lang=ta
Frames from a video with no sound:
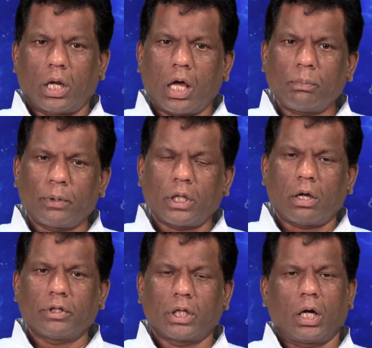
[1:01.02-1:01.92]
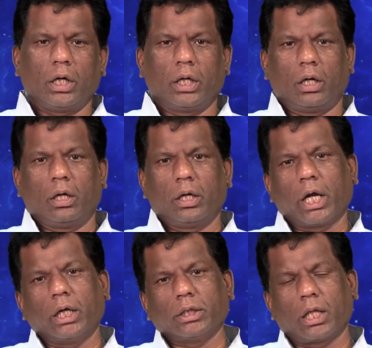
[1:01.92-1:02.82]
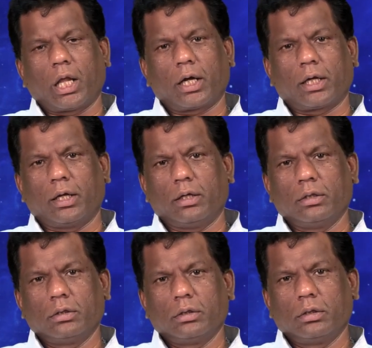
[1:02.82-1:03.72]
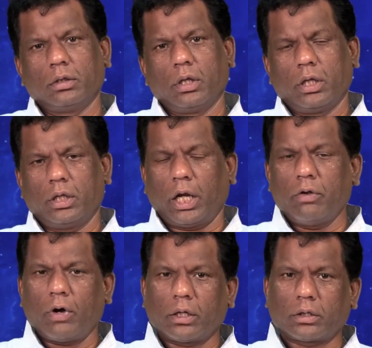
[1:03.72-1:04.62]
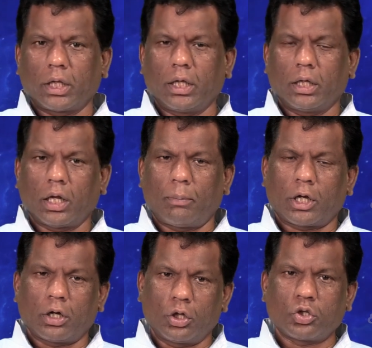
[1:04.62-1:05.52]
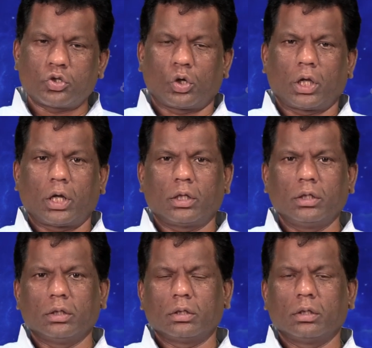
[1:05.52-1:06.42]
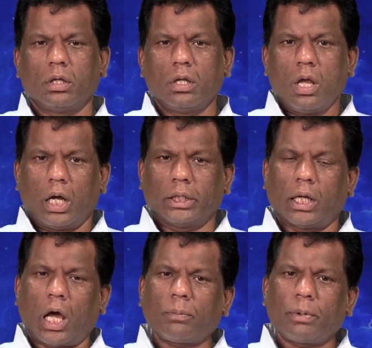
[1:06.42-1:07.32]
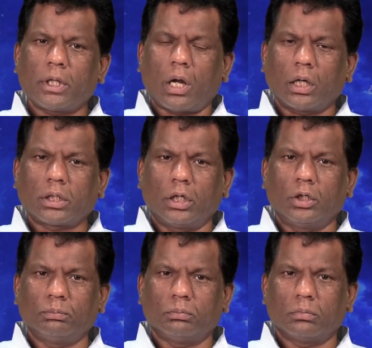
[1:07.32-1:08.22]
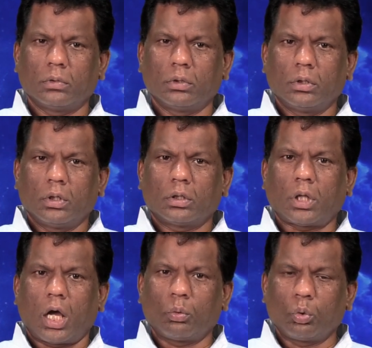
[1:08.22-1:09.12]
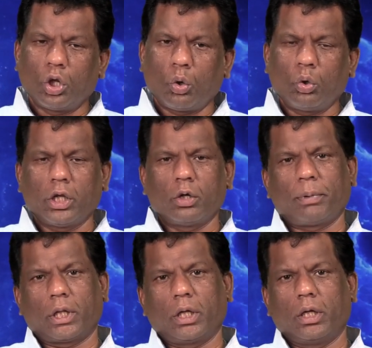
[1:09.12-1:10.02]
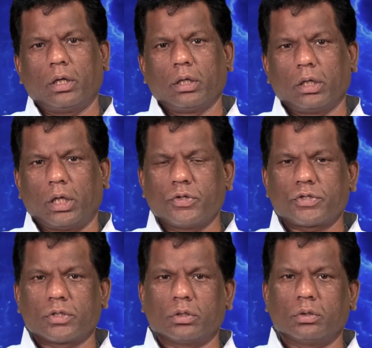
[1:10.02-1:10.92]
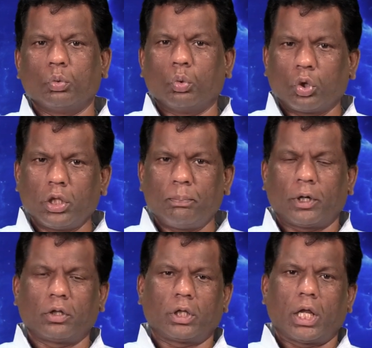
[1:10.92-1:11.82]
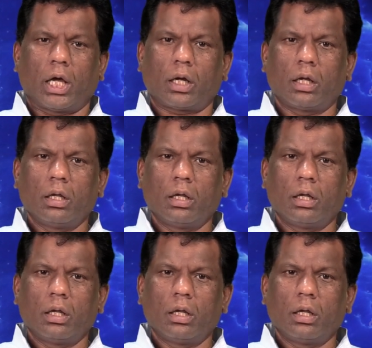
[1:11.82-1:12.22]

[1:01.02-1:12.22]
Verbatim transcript: நாற்பதாவது நாளில் நிகழ்ந்ததாக இறை வார்த்தை நமக்கு எடுத்து சொல்கிறது அந்த நாற்பது நாட்களும் தான் உயிரோடு இருப்பதை இயேசு உறுதிப்படுத்தினார்